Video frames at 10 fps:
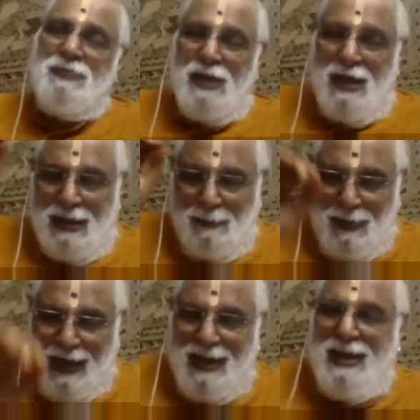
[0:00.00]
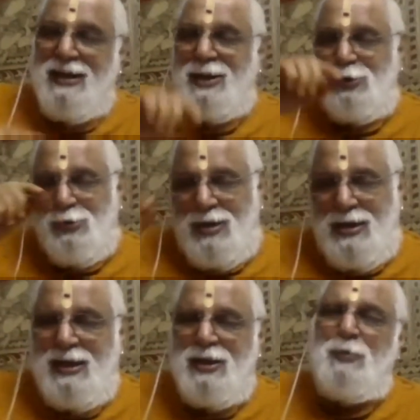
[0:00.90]
அந்த பரி என்ற
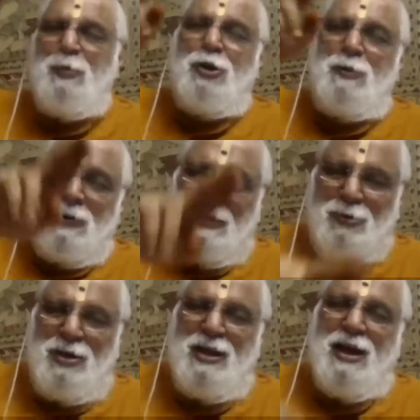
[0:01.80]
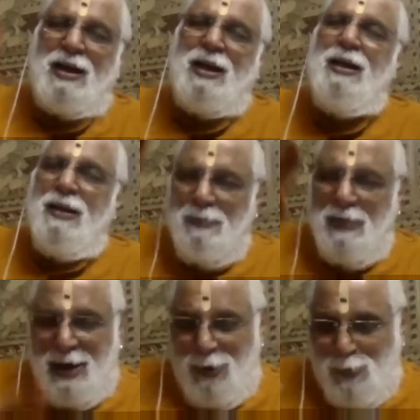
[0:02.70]
சொல்லே இருபொருள் பன்மொழியாக
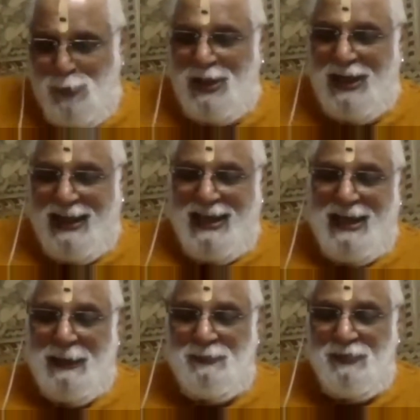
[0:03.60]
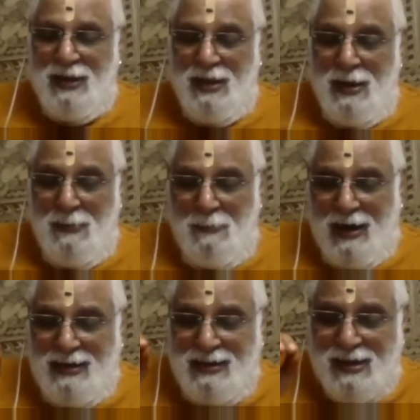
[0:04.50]
பரி குதிரையர்
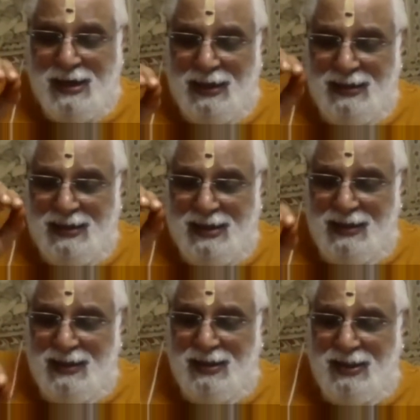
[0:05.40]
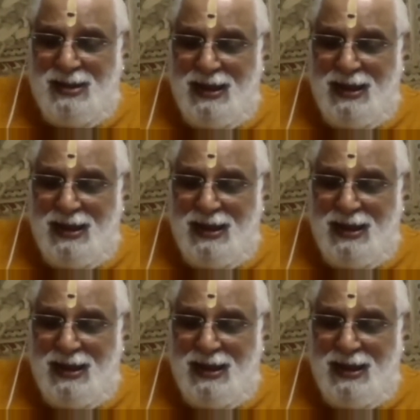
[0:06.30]
மண் கண் கெடுத்த